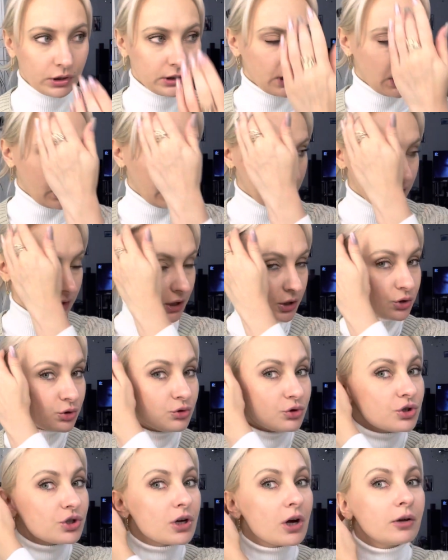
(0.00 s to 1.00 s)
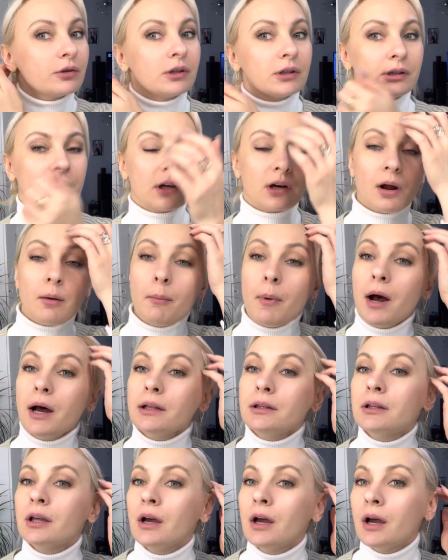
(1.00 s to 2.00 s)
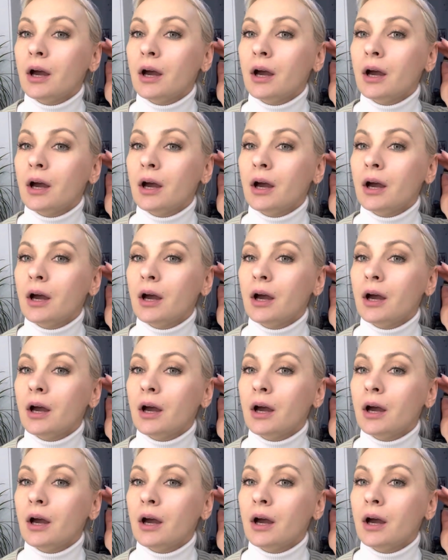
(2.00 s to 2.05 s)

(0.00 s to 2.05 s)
да, я ощущаю этот аромат.